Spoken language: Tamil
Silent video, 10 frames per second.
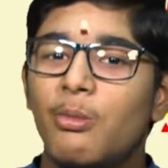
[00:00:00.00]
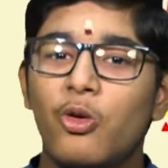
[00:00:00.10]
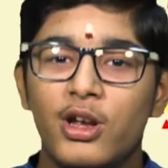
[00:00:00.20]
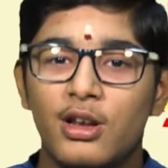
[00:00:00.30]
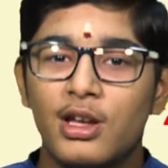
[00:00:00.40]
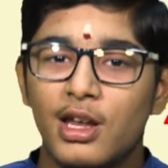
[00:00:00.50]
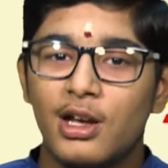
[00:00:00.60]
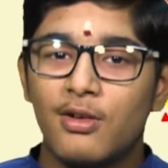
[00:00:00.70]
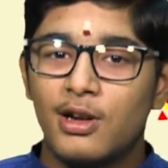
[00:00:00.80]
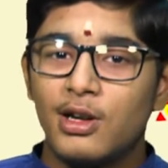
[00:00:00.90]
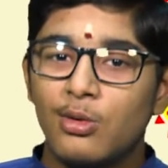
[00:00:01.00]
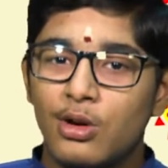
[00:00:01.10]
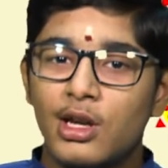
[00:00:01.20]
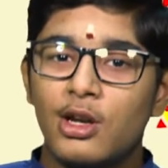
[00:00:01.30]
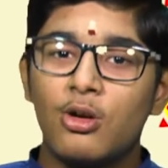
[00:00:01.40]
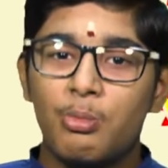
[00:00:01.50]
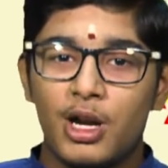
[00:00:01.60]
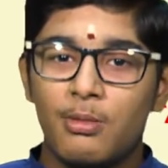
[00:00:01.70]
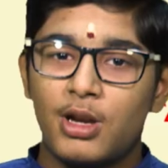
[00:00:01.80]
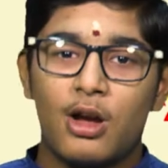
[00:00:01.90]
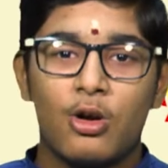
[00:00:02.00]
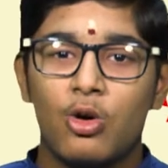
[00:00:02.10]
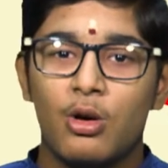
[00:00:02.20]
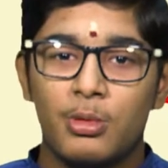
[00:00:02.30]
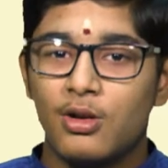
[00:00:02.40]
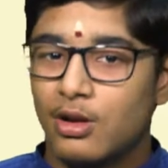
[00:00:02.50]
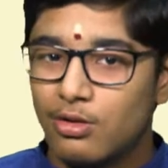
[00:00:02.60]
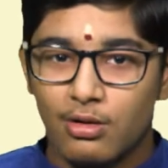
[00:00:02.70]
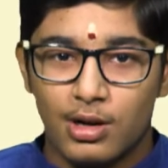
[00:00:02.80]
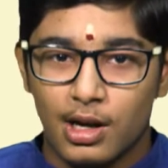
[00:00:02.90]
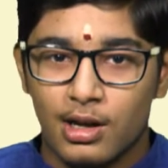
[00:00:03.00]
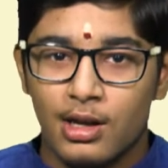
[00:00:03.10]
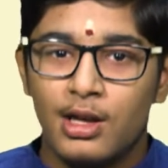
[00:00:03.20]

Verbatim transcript: போயிட்டு எனக்கு வந்து ஒரு கிலோ பழம் டாங்கோ அப்படின்னு வந்து சொல்கிறா